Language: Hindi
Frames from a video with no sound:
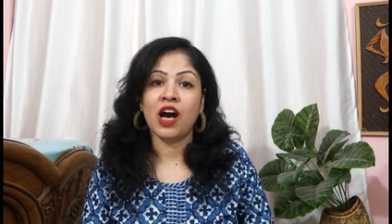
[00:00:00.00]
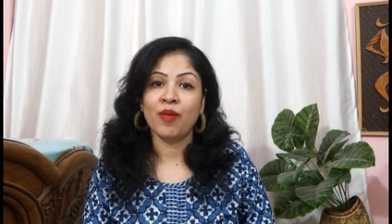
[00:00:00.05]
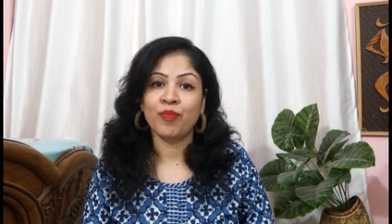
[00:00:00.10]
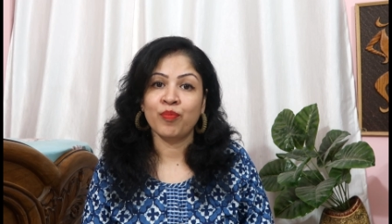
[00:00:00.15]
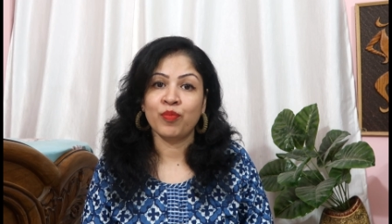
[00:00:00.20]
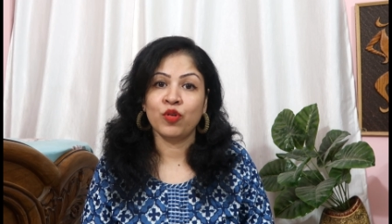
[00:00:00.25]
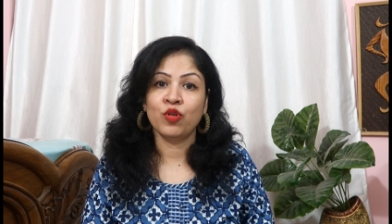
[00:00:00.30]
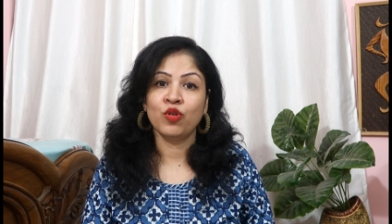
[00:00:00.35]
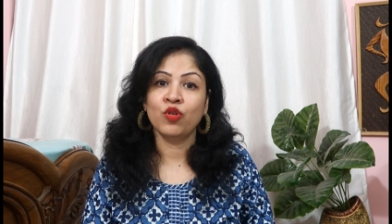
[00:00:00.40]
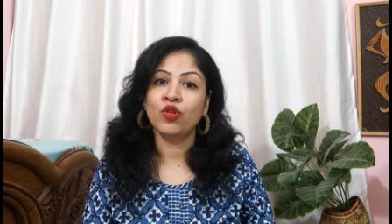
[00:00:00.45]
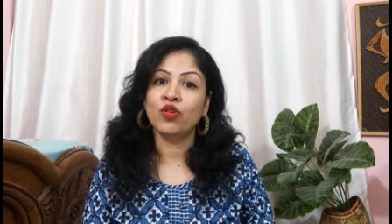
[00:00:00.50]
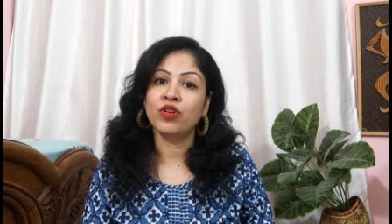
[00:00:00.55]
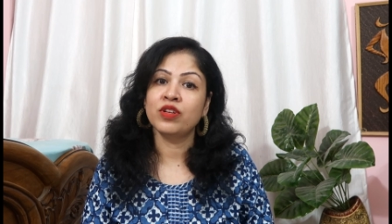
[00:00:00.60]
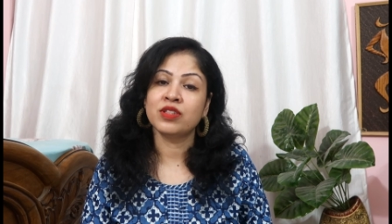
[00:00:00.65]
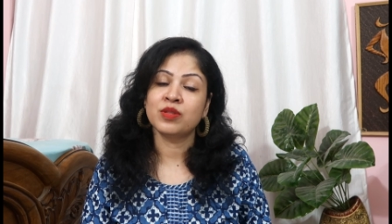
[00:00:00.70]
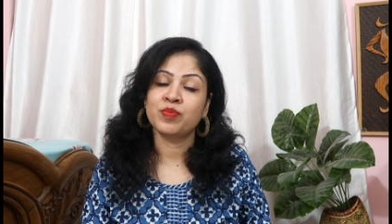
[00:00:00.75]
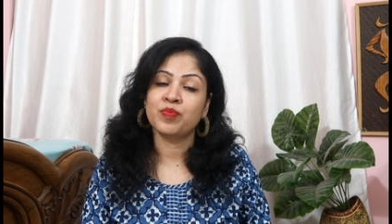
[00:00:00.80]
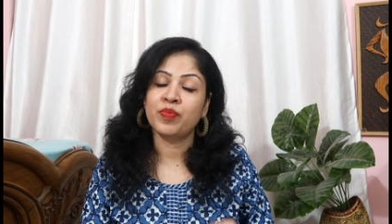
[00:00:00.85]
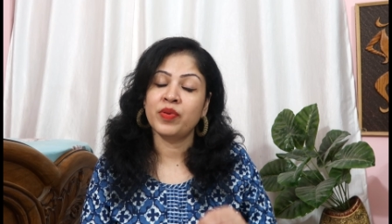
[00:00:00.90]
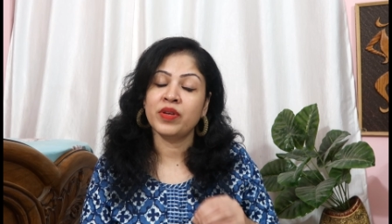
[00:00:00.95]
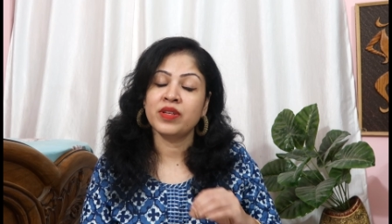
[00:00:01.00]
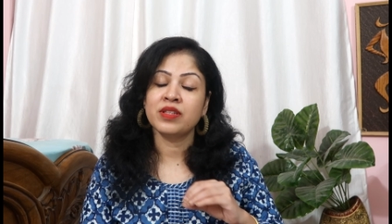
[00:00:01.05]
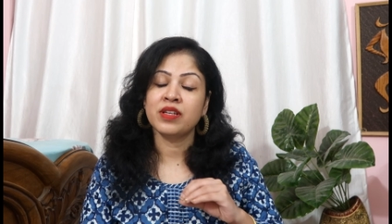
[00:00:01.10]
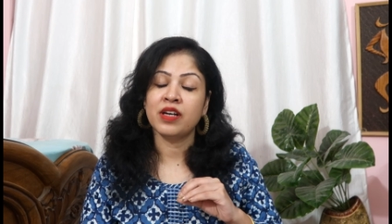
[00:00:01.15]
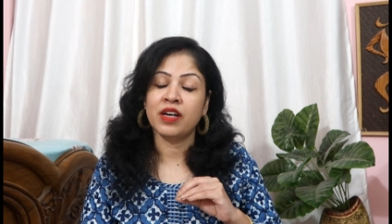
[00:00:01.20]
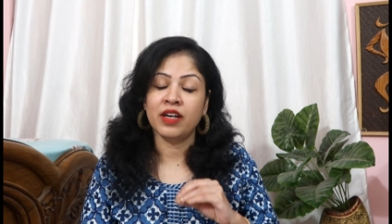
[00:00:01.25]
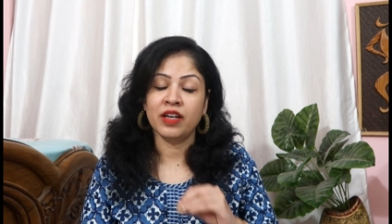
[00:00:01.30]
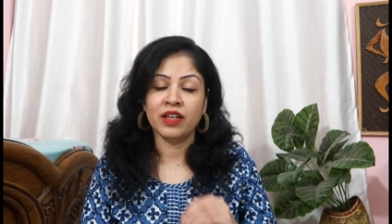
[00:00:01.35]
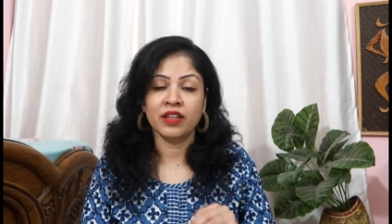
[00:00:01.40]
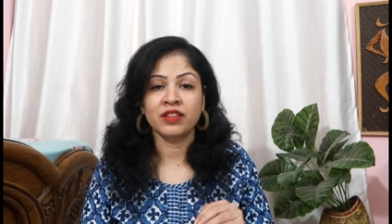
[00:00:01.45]
आपको इस पर
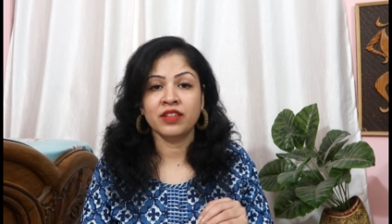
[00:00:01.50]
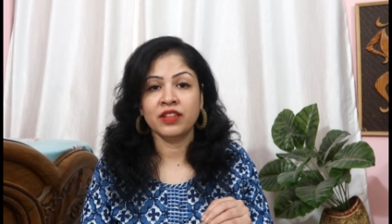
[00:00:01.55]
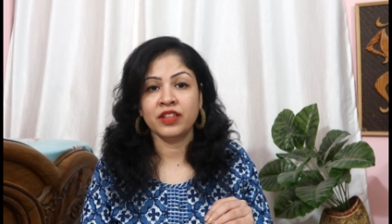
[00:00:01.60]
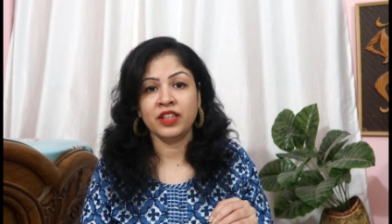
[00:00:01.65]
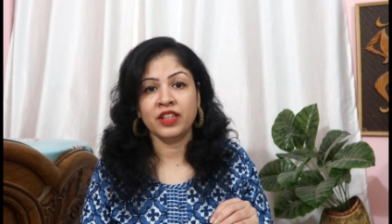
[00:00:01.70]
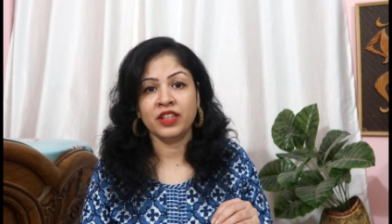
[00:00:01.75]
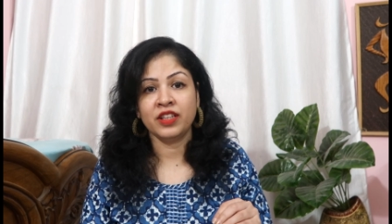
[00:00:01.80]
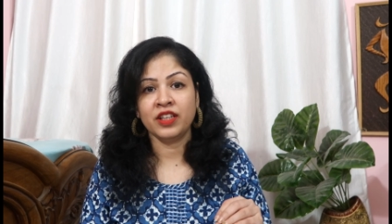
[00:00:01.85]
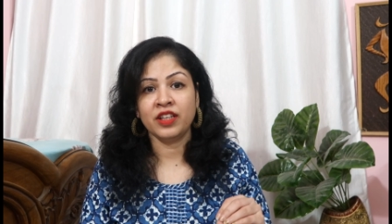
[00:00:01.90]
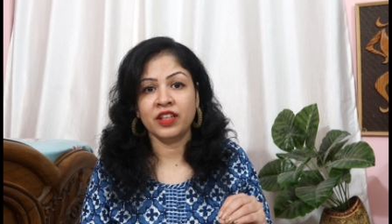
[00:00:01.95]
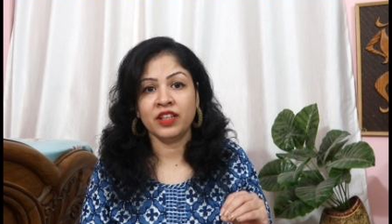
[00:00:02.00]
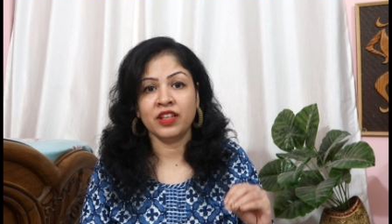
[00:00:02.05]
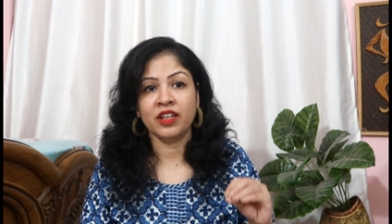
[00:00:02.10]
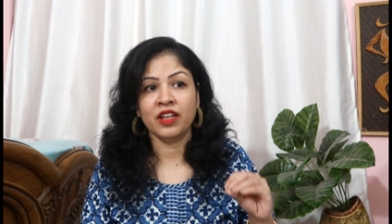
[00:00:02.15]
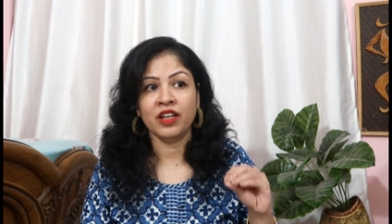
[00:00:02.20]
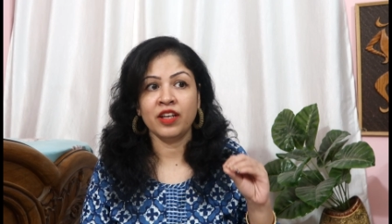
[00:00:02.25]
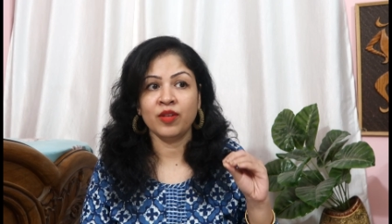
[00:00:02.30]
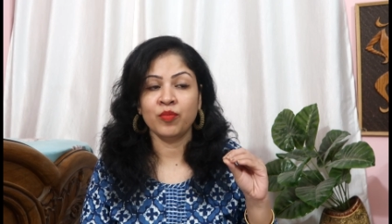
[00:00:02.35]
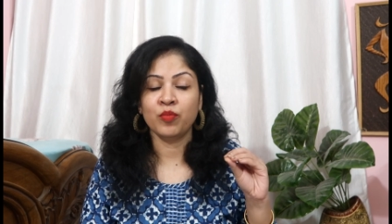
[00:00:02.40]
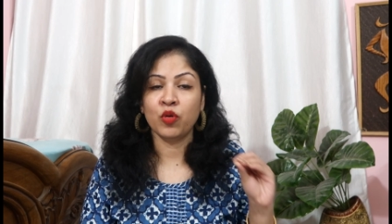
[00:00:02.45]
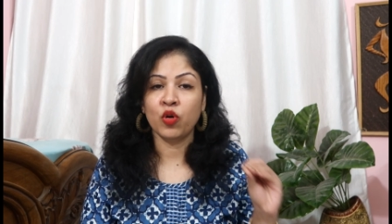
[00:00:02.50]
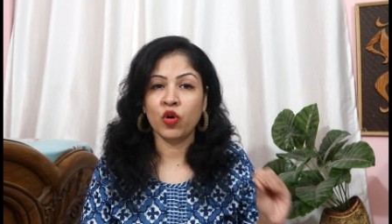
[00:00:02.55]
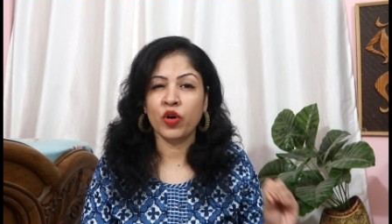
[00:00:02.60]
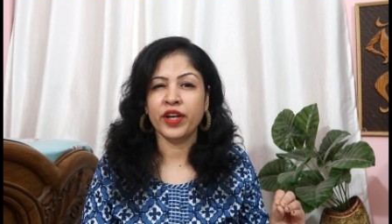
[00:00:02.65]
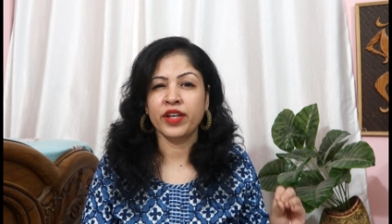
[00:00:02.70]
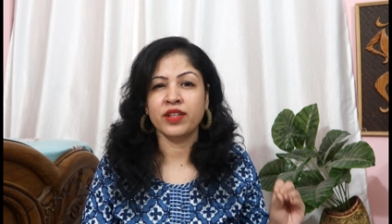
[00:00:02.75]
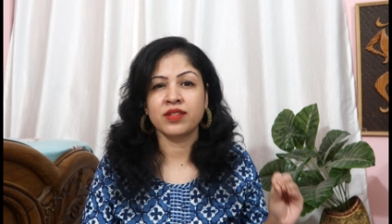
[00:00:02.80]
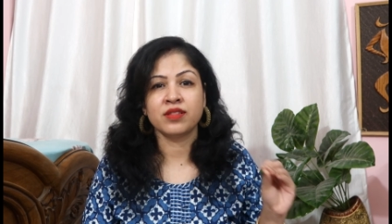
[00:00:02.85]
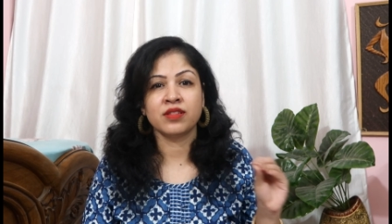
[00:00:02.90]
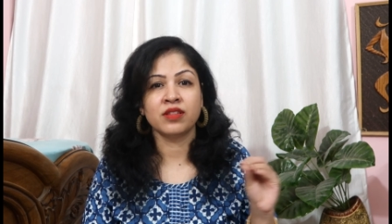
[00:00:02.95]
हर तरीके के लाइक
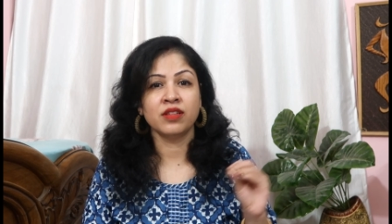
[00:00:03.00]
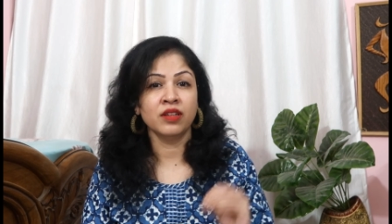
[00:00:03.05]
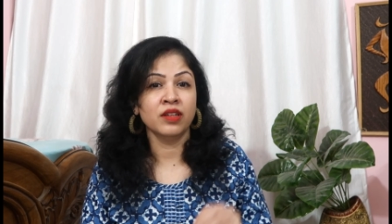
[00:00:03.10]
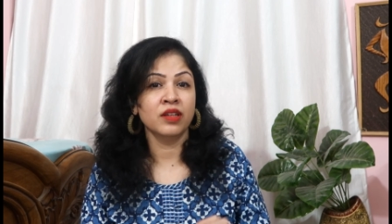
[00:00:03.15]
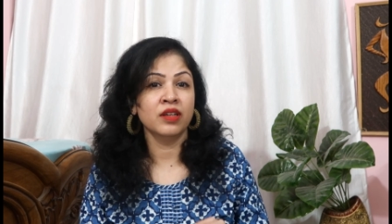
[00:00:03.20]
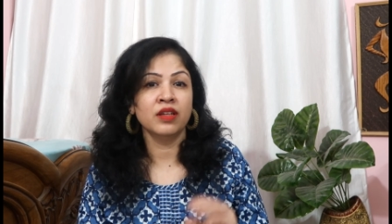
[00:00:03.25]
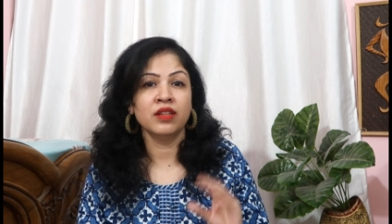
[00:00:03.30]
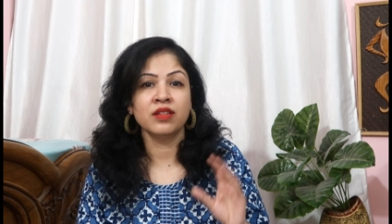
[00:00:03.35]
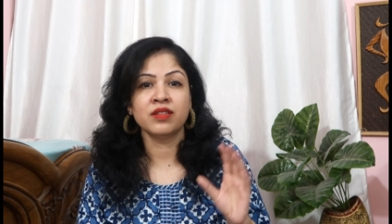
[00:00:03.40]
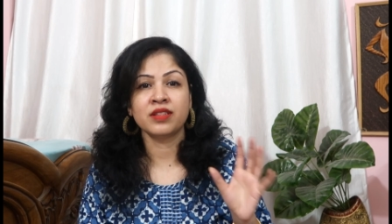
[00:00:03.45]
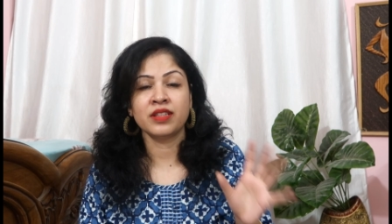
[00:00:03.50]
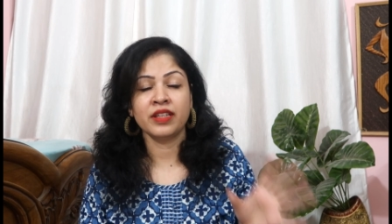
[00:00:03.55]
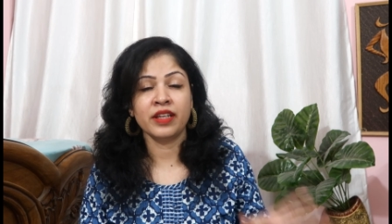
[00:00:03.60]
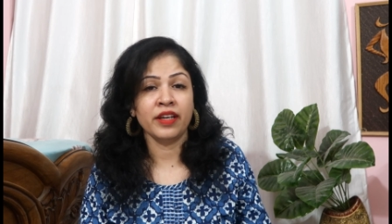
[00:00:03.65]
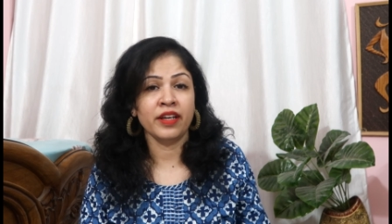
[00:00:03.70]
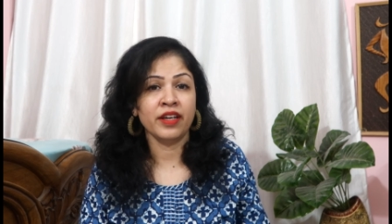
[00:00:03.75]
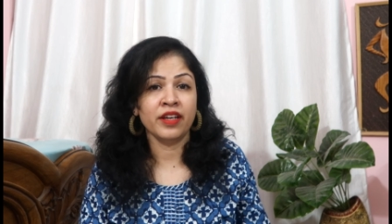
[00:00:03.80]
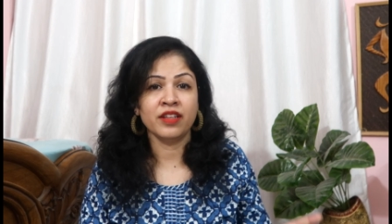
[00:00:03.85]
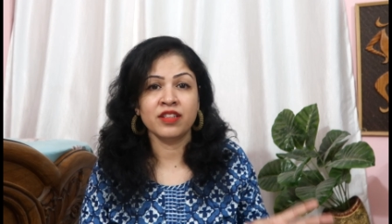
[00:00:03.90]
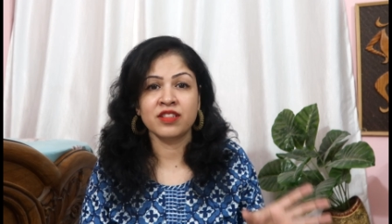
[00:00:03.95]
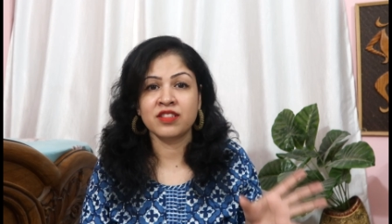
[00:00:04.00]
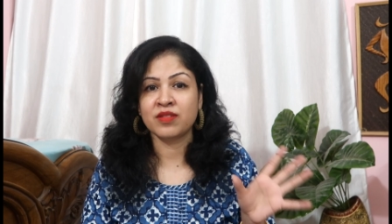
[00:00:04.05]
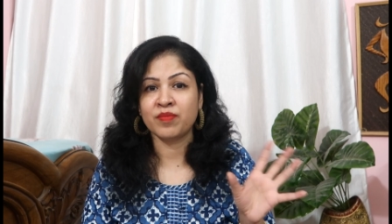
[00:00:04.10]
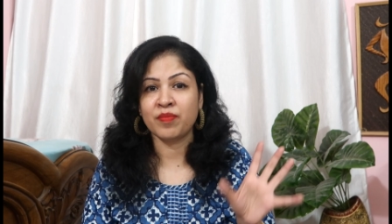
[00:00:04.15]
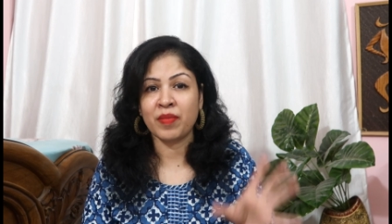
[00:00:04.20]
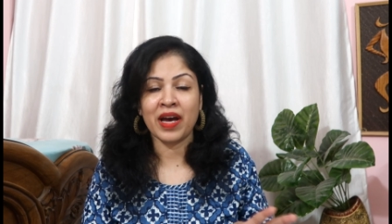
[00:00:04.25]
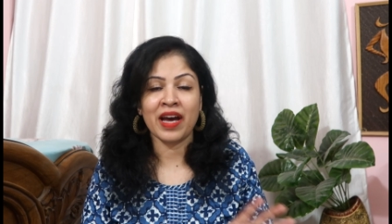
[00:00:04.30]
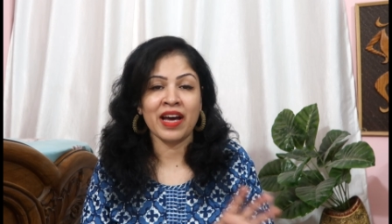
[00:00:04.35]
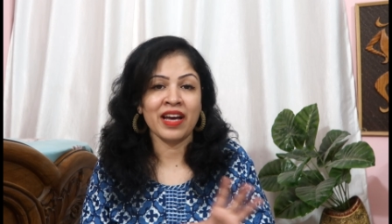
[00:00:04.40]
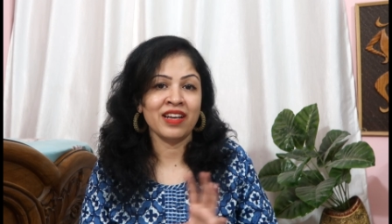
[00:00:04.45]
बॉयज़ गर्ल्स किड्स
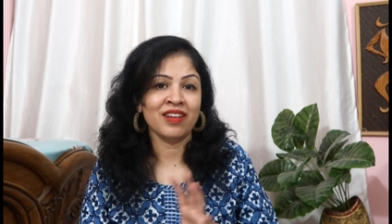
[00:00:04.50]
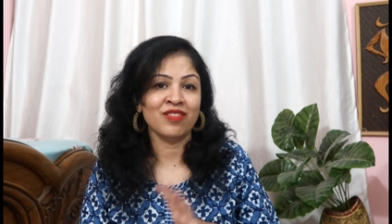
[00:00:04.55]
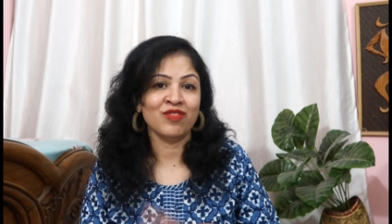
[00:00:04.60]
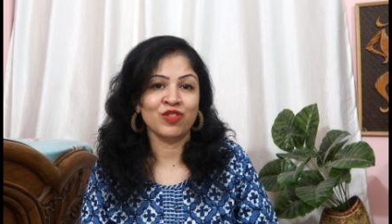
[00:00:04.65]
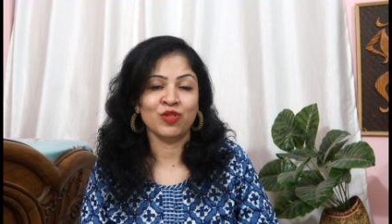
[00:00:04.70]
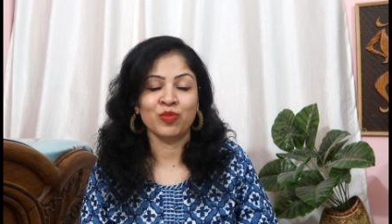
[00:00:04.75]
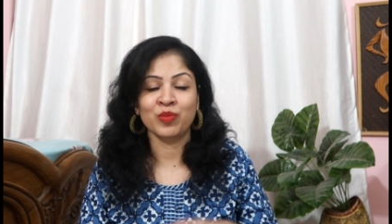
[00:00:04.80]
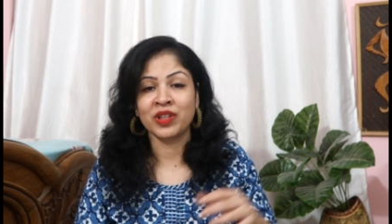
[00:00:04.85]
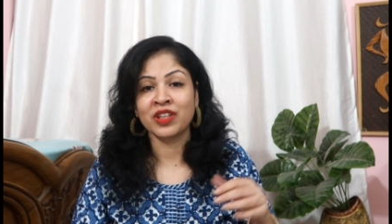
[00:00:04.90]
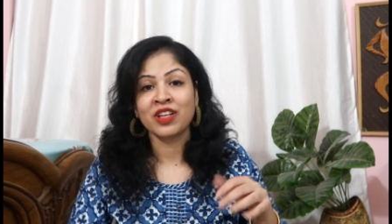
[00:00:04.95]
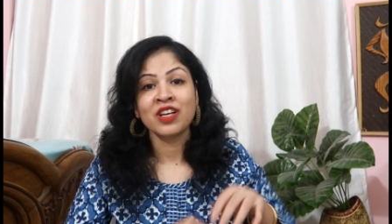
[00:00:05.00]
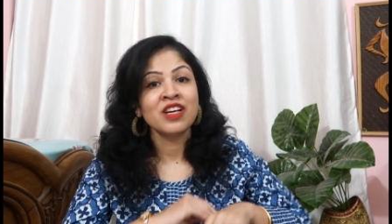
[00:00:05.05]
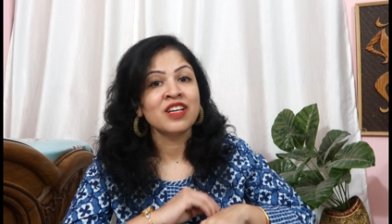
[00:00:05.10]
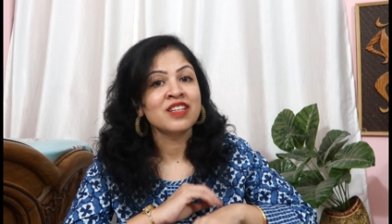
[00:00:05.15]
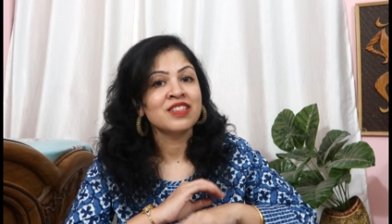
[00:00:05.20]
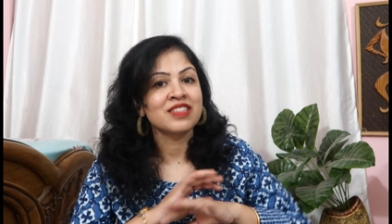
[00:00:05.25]
मैन वुमेन